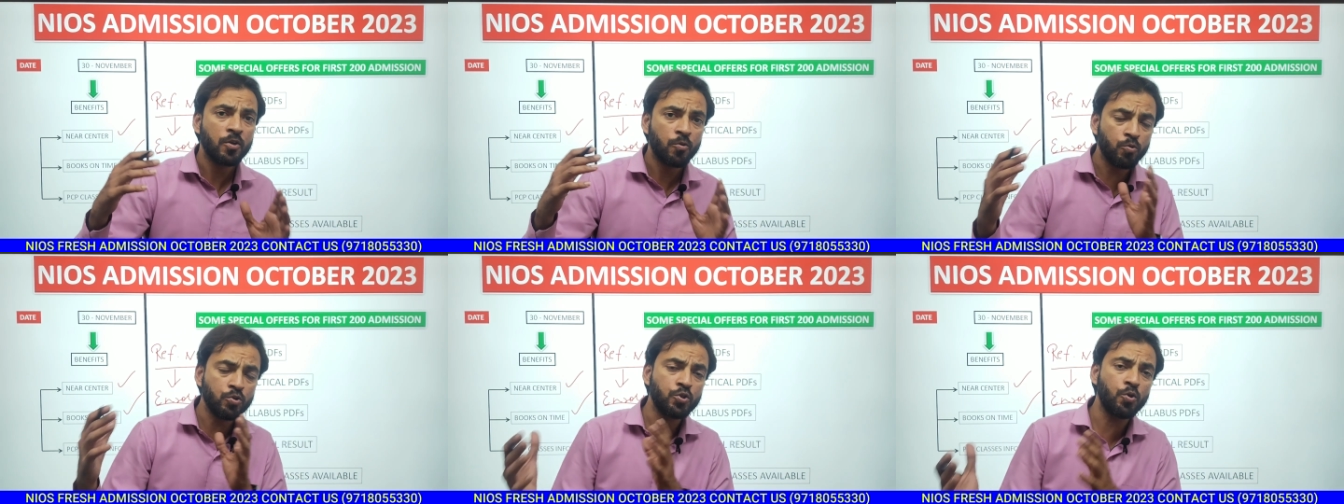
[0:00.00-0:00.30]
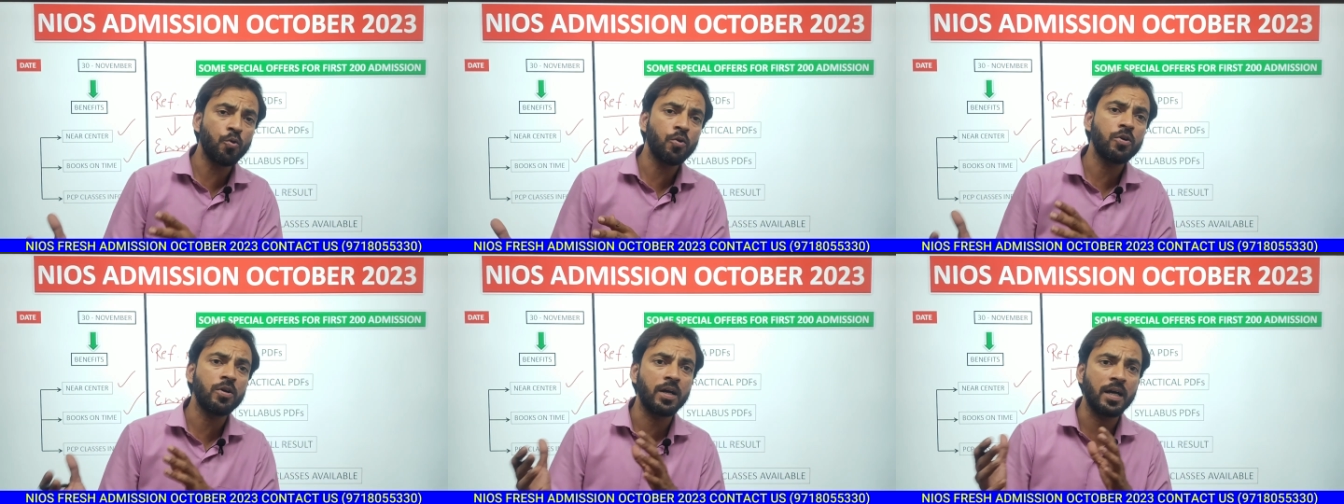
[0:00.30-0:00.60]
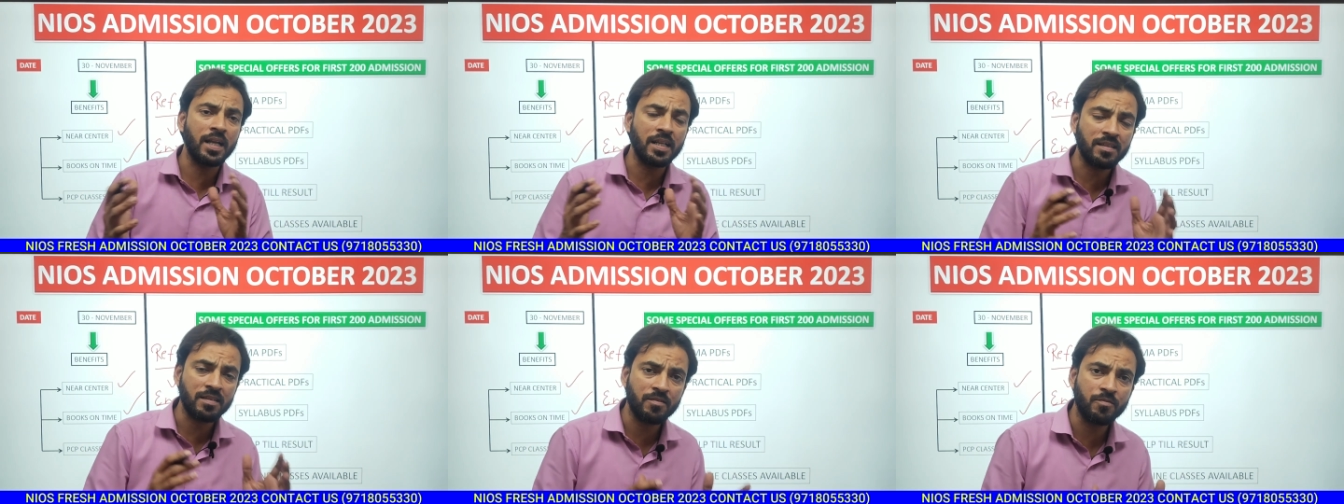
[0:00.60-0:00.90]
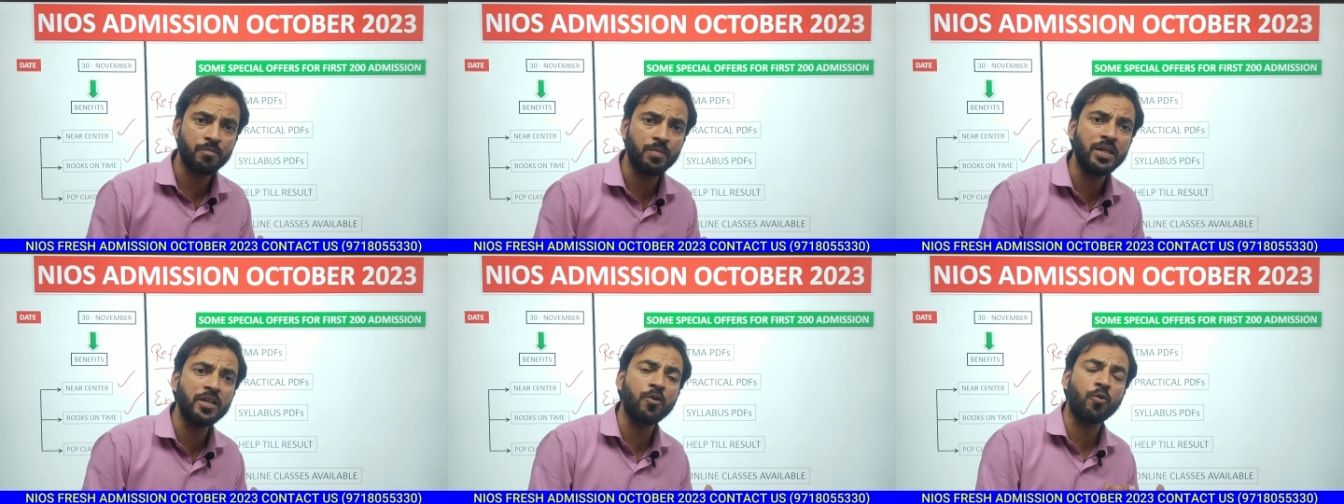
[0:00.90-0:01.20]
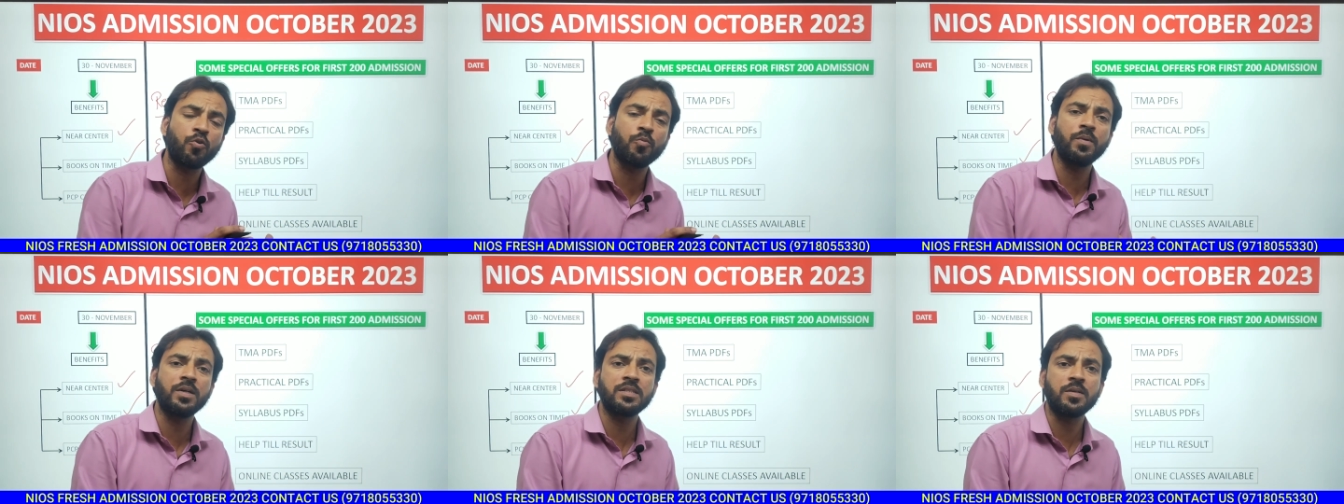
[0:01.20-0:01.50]
कुछ लोग गलत भी
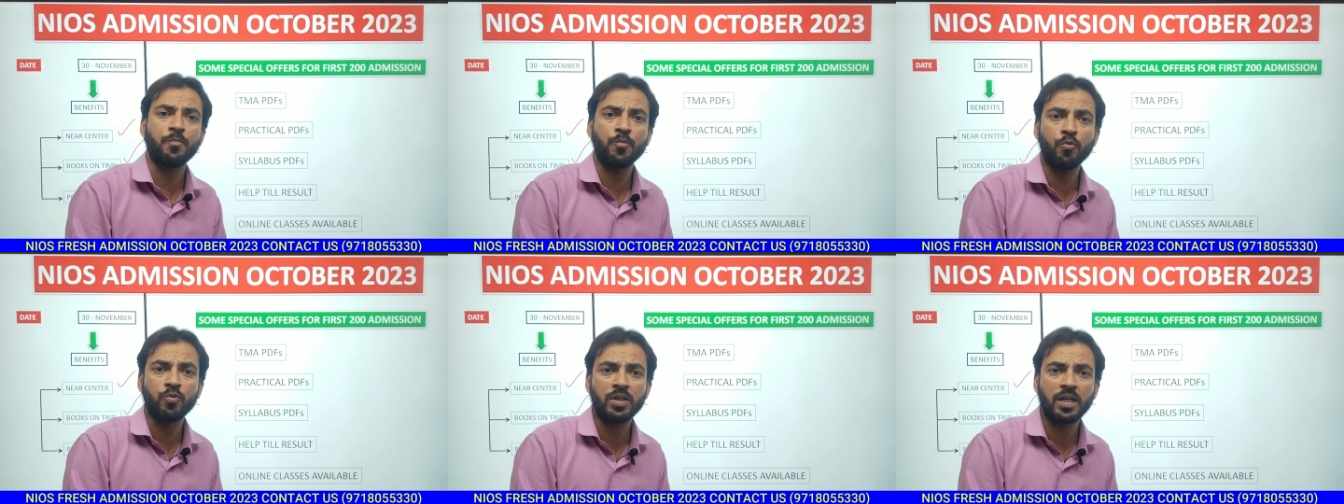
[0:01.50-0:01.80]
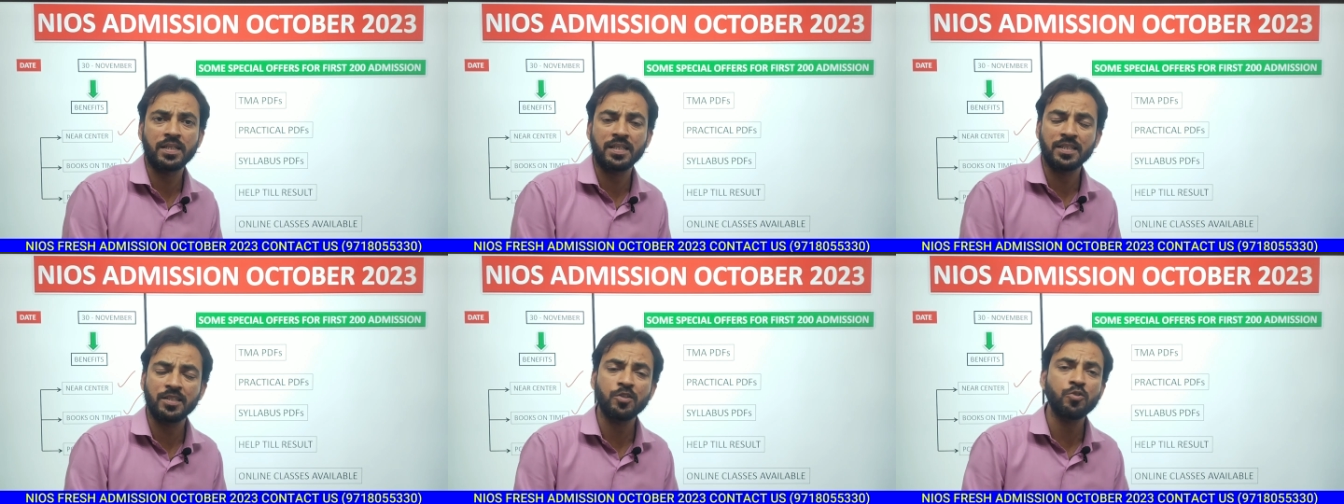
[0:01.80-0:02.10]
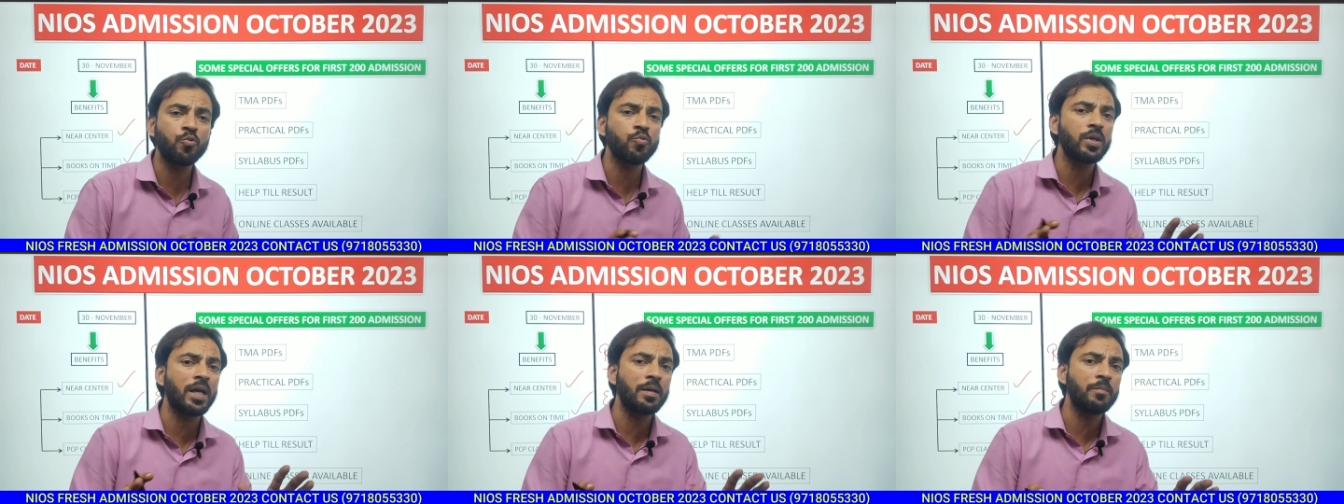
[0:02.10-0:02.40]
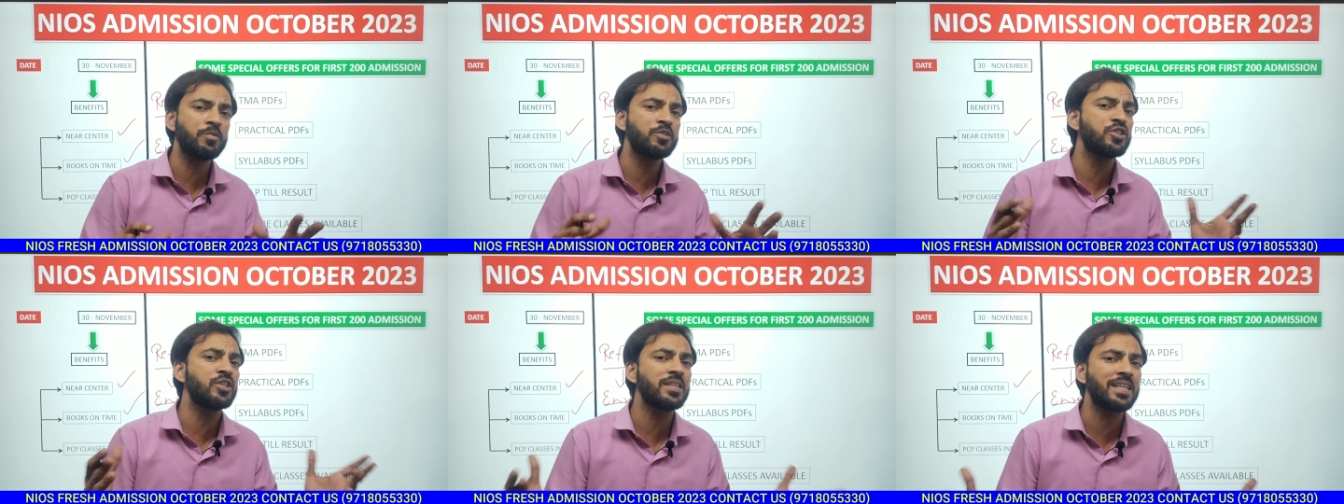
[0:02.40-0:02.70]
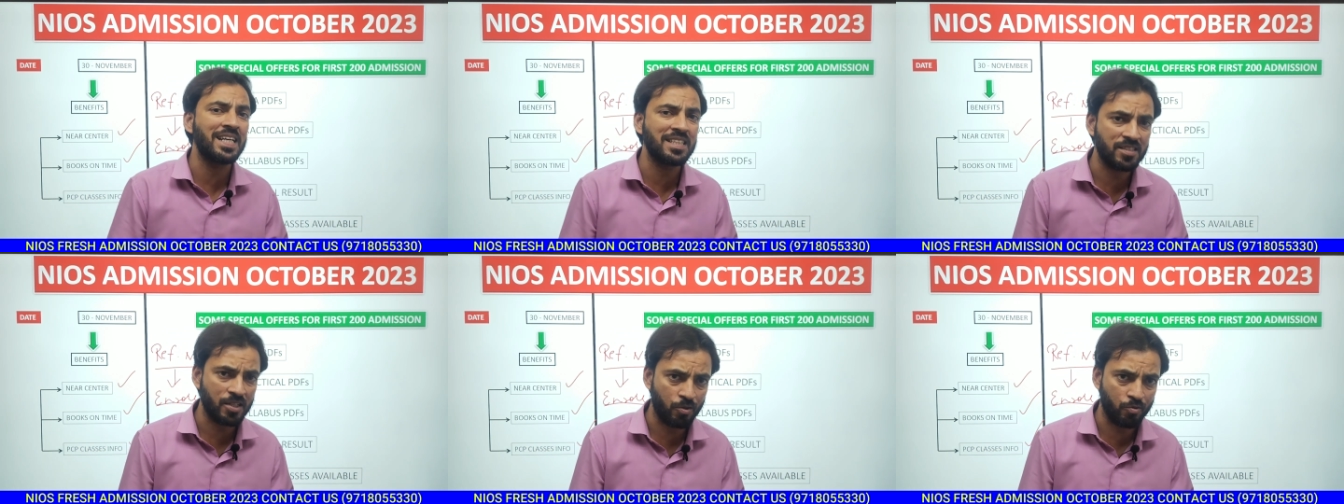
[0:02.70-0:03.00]
डॉक्यूमेंट्स अपलोड कर देते हैं तो उनका एडमिशन
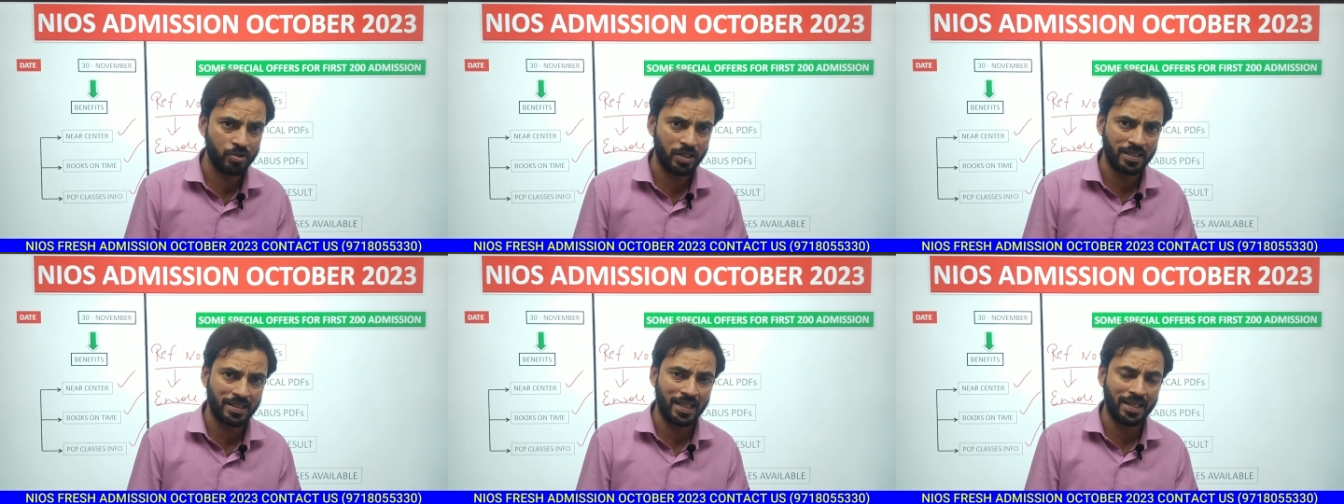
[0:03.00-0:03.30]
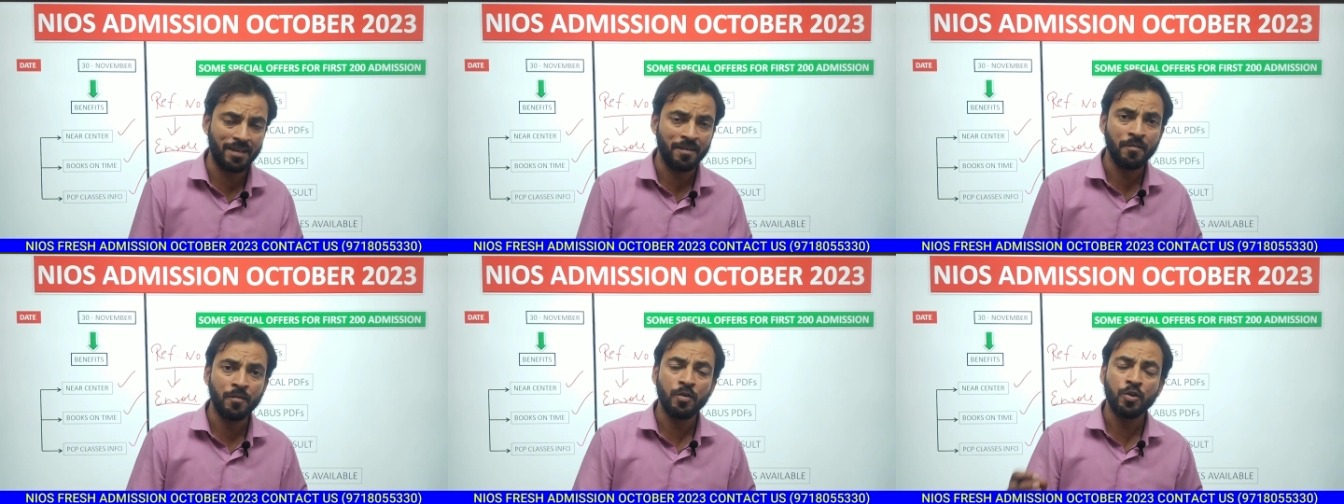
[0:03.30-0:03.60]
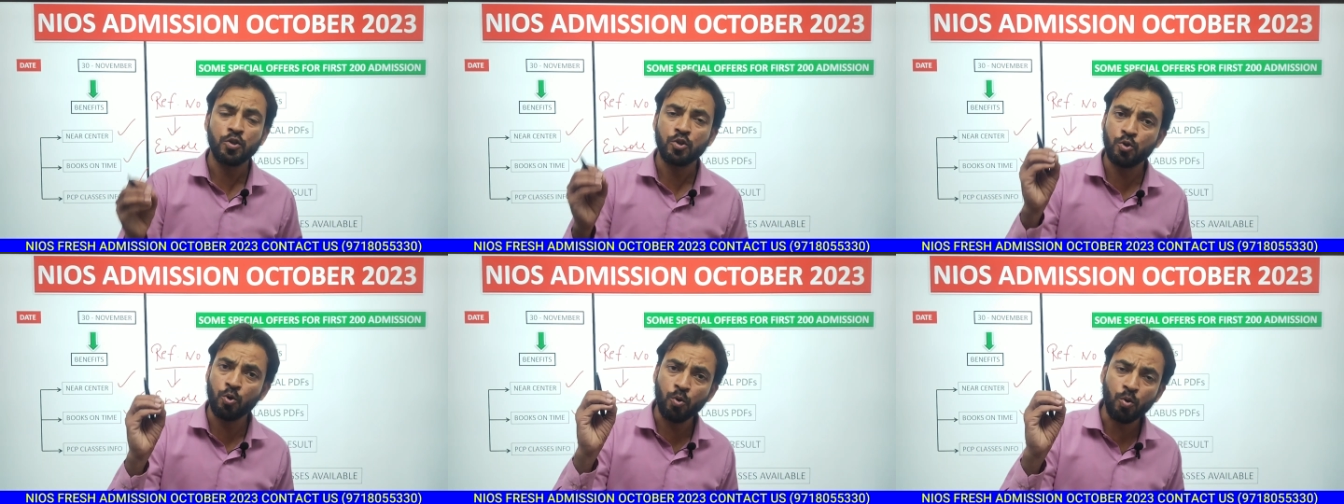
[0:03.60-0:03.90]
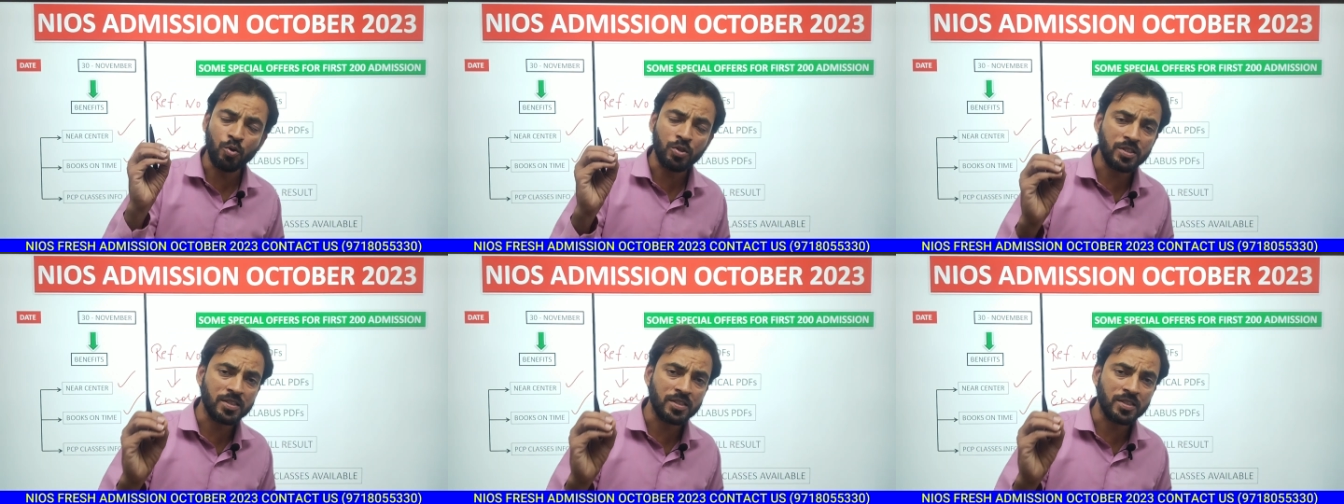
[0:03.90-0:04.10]
कैंसिल हो जाता है तो